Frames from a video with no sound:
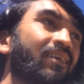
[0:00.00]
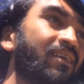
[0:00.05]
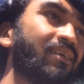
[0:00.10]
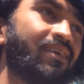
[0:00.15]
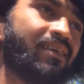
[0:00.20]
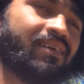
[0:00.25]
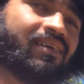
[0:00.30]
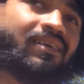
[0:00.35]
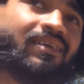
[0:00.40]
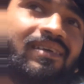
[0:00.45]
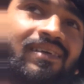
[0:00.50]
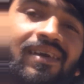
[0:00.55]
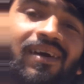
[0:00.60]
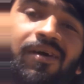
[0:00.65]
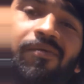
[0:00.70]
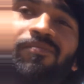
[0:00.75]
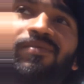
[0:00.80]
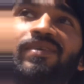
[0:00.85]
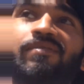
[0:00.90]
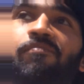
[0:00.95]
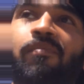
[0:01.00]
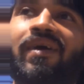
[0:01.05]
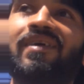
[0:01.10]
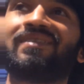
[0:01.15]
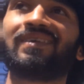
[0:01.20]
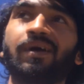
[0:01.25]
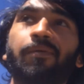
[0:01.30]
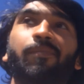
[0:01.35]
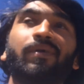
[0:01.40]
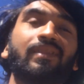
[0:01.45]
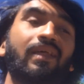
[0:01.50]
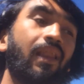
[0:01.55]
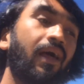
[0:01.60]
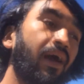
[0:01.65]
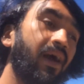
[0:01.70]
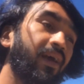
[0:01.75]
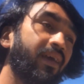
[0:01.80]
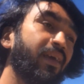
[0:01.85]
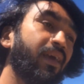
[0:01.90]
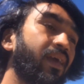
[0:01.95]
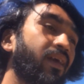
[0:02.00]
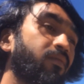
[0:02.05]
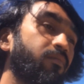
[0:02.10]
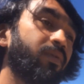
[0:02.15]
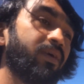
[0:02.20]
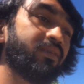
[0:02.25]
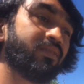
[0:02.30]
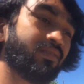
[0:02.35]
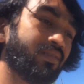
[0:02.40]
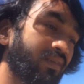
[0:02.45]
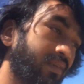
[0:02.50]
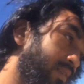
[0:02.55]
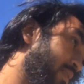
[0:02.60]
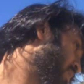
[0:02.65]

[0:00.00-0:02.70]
कि अभी बस का पता लगाएगी एक बस